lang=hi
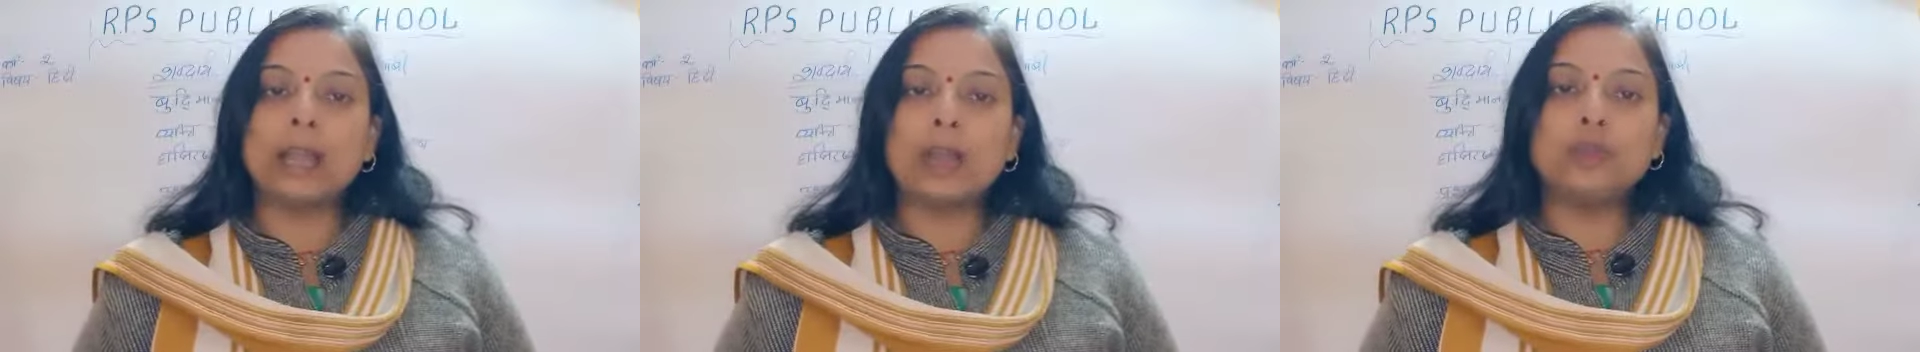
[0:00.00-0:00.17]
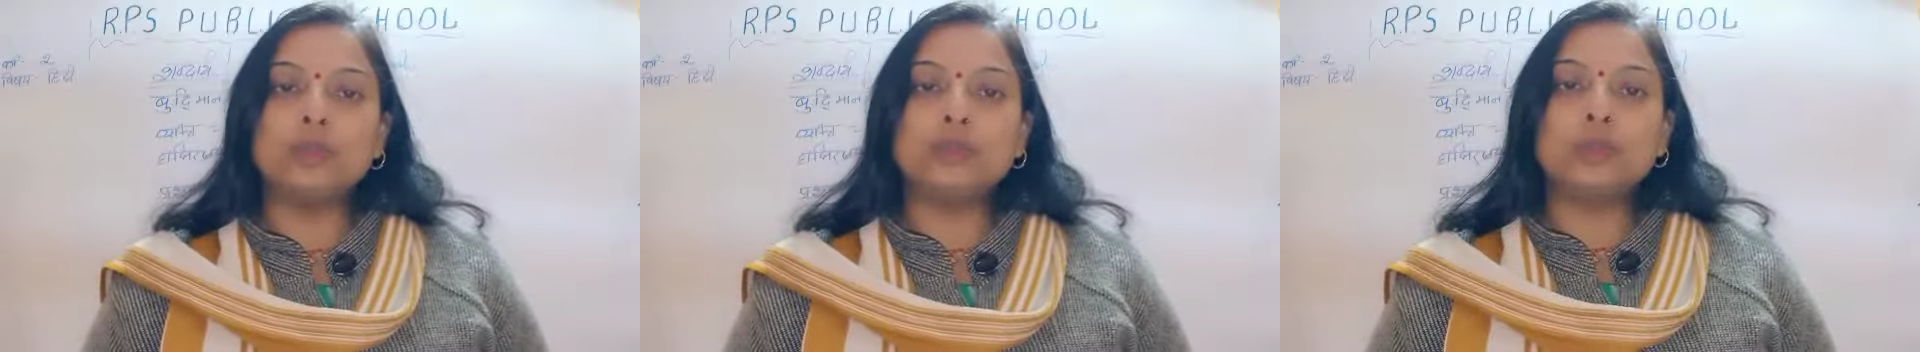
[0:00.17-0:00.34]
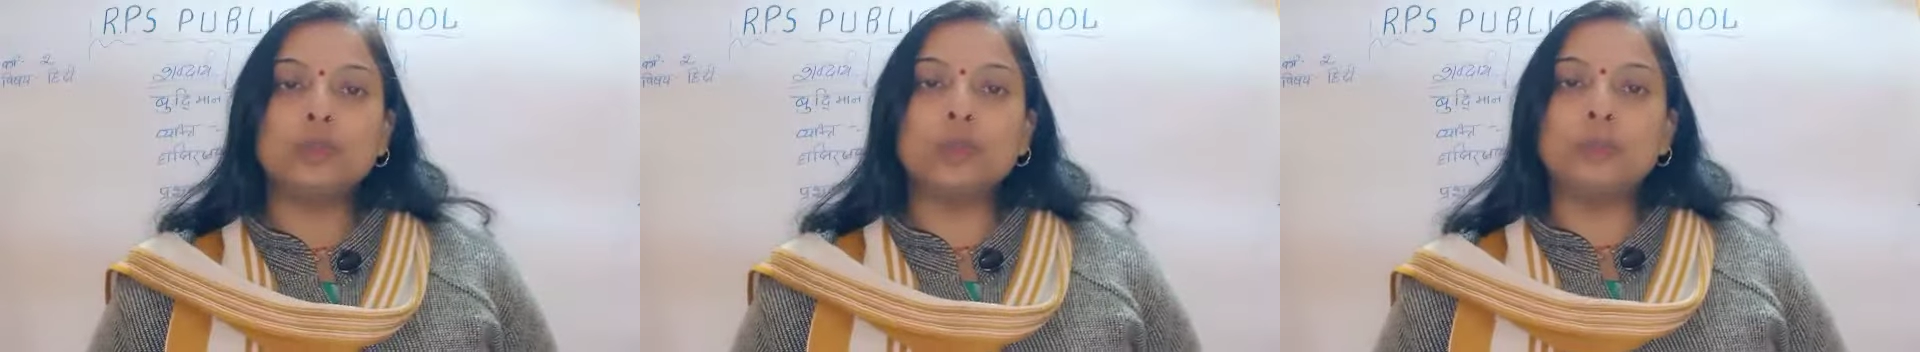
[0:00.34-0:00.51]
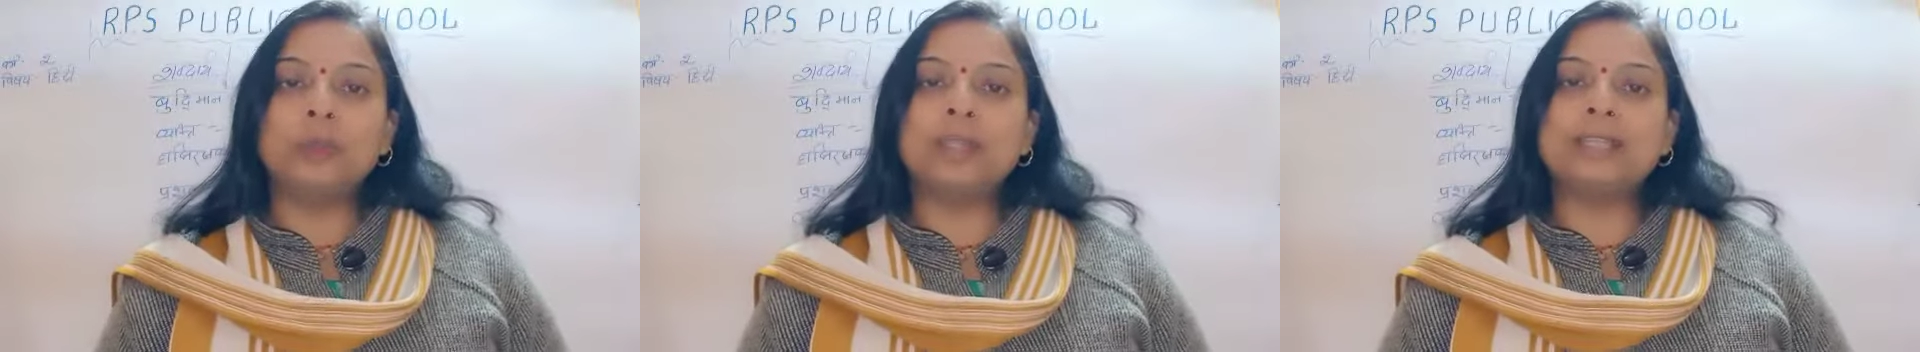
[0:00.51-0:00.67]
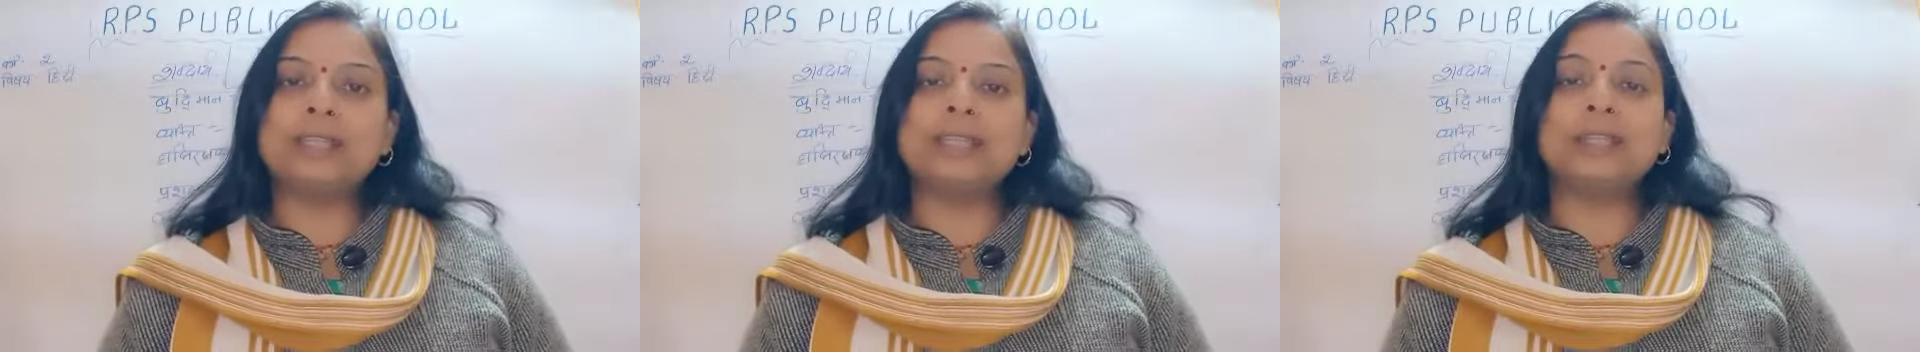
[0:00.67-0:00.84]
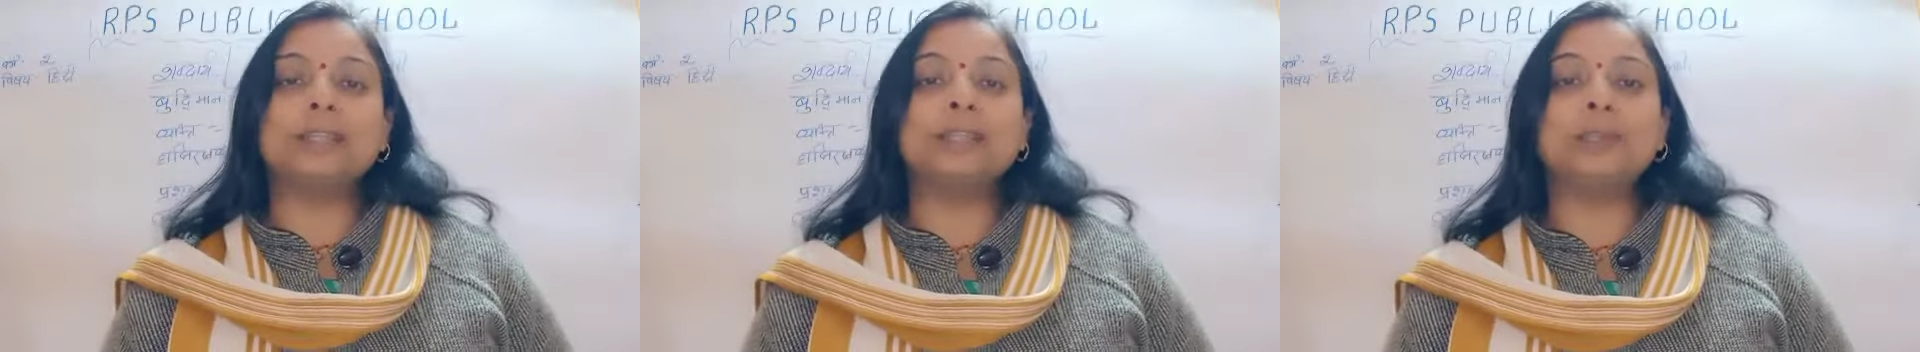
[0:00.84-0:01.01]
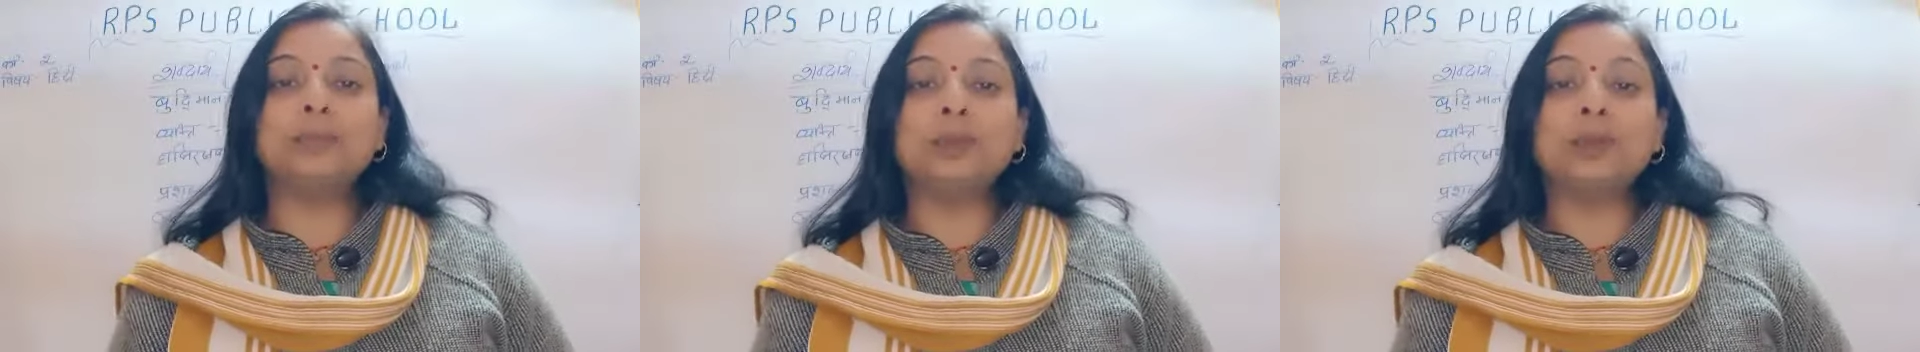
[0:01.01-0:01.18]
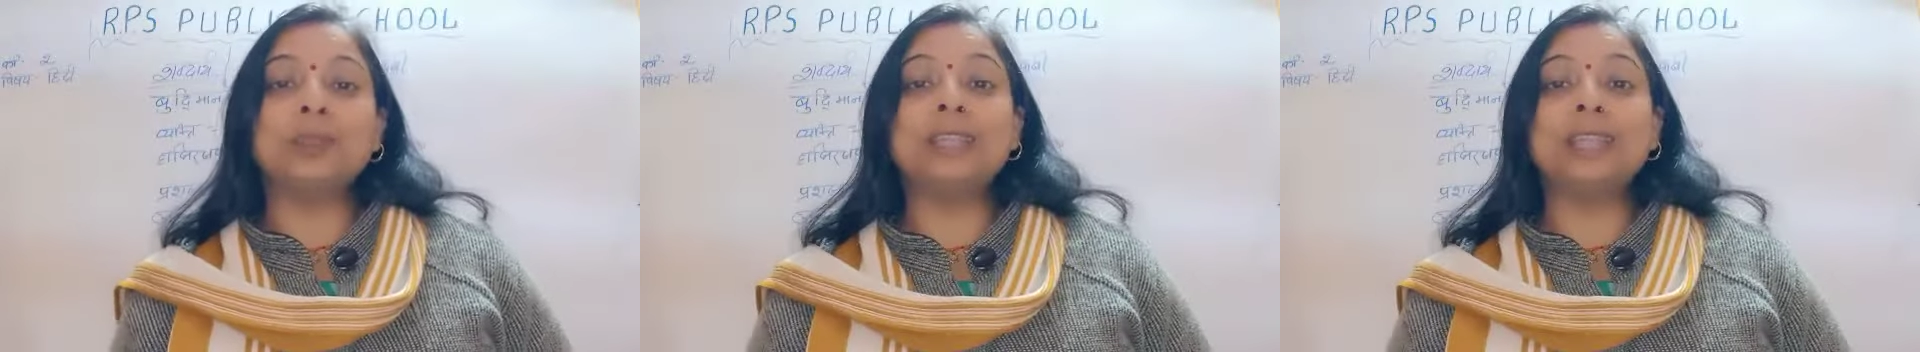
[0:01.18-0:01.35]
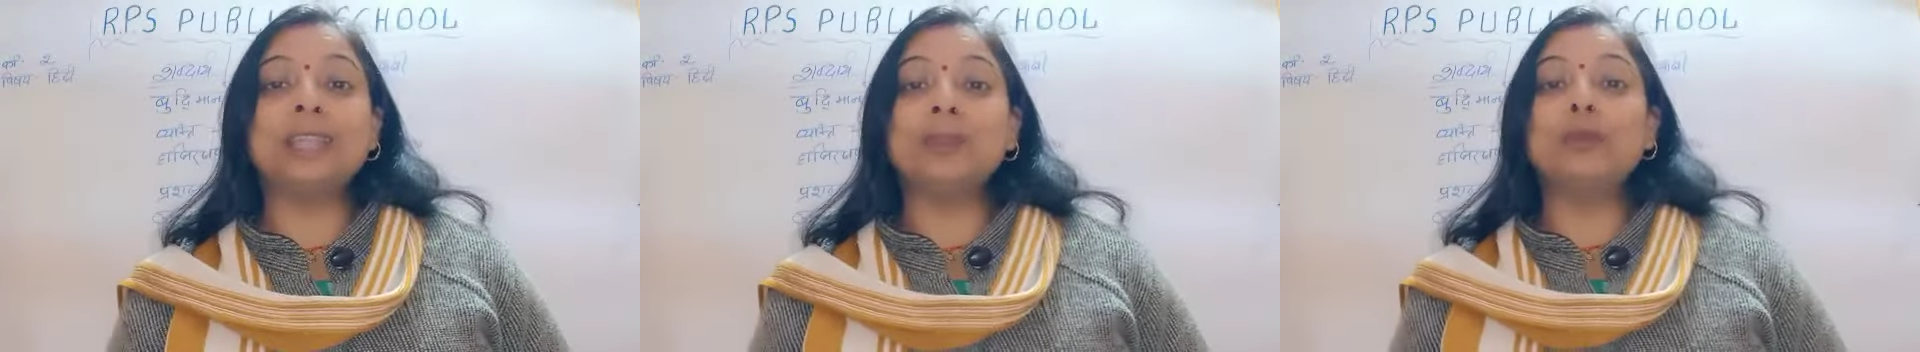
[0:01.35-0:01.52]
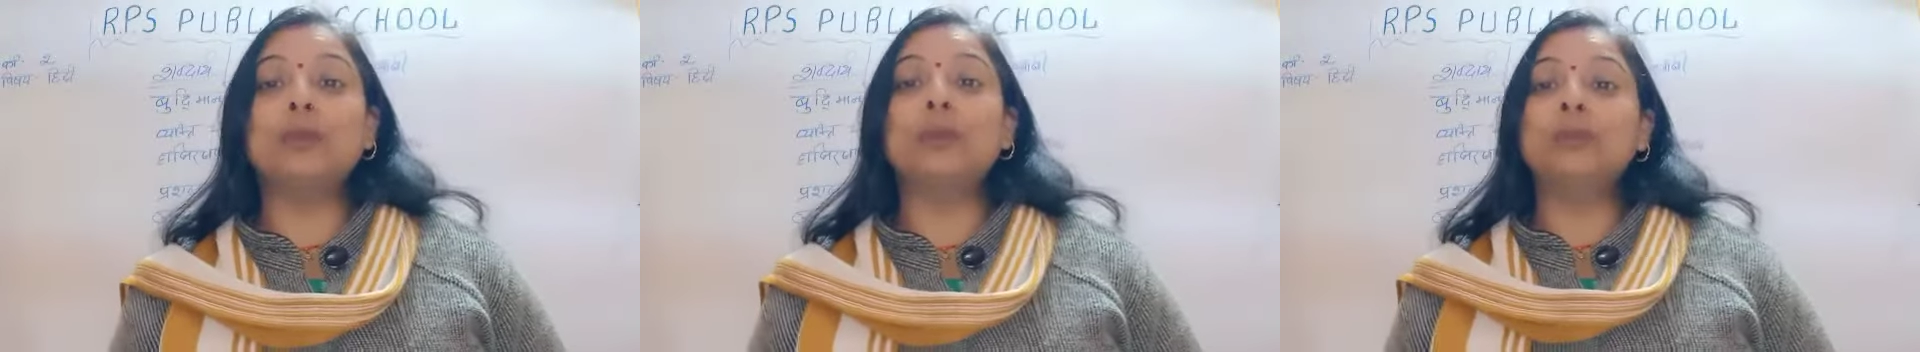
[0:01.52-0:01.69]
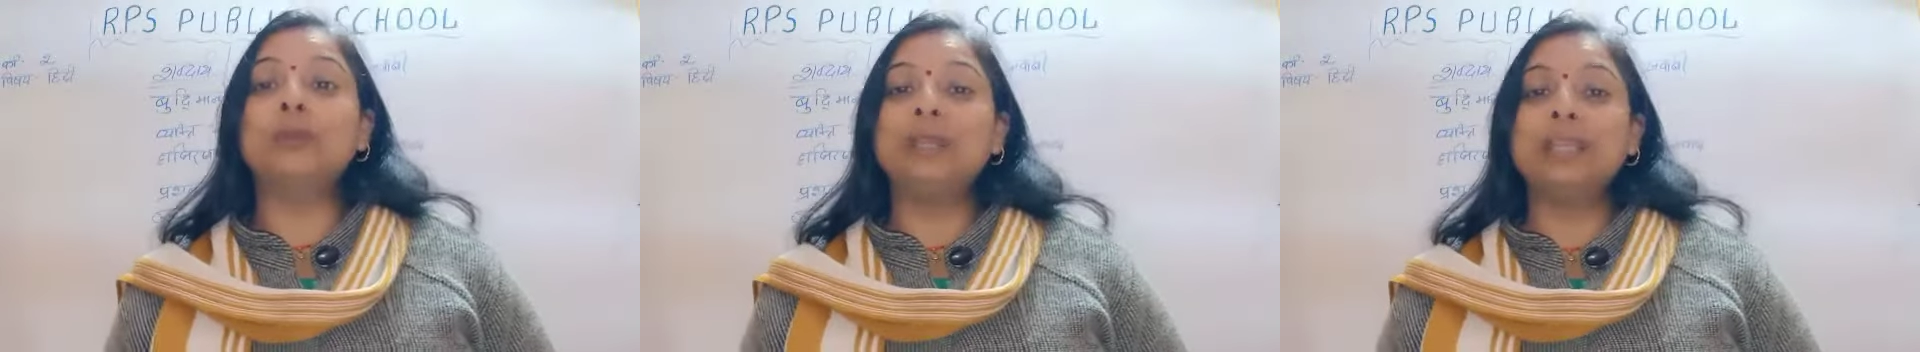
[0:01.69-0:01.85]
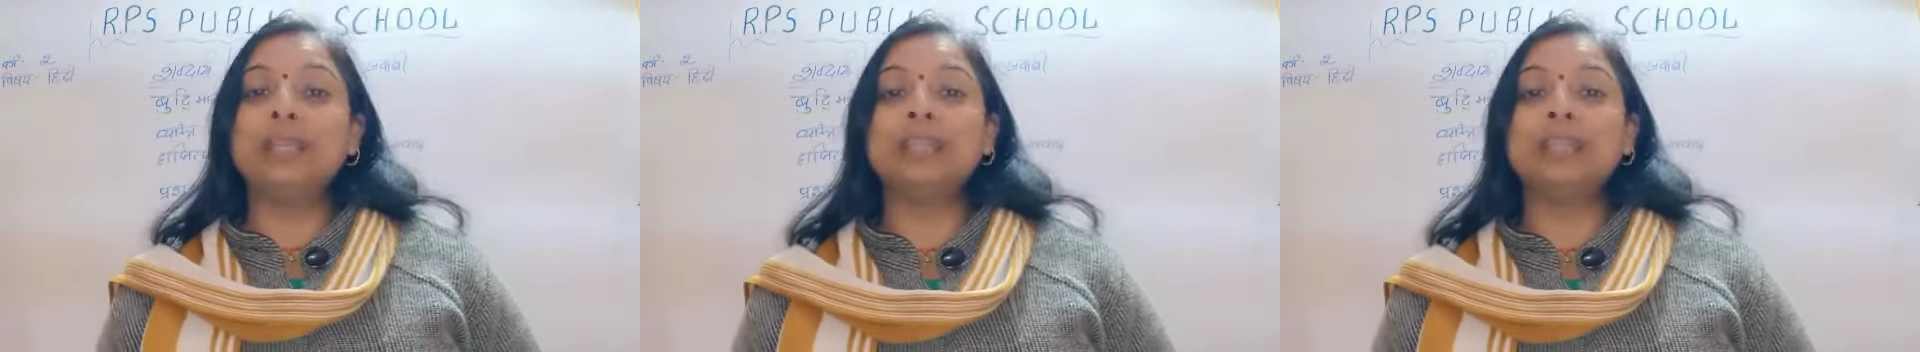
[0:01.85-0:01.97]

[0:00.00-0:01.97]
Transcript: आऊ तो फिर सेठ जी बोलते गोपी